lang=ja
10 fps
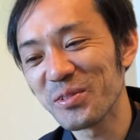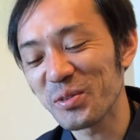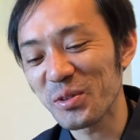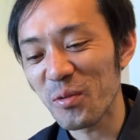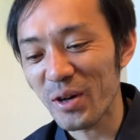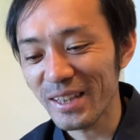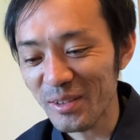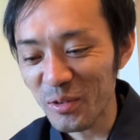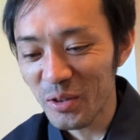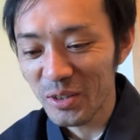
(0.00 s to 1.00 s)
本当にお金
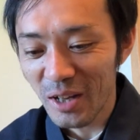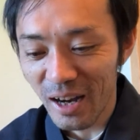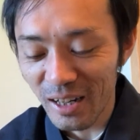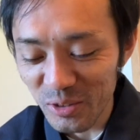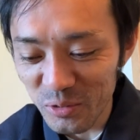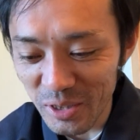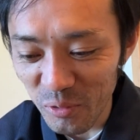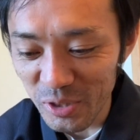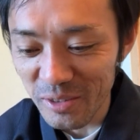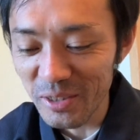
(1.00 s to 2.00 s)
を墓の上に
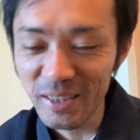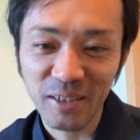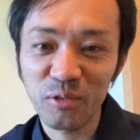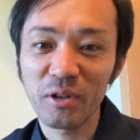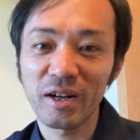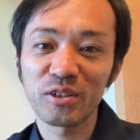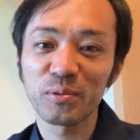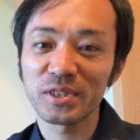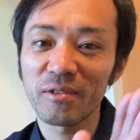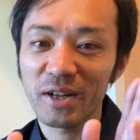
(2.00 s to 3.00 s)
置いてくれたかどうか久
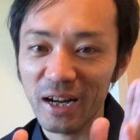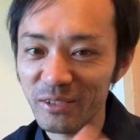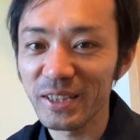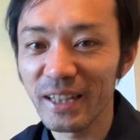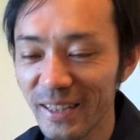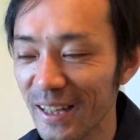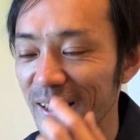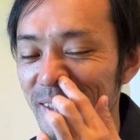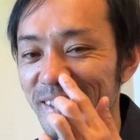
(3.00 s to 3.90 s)
保さんは確認できない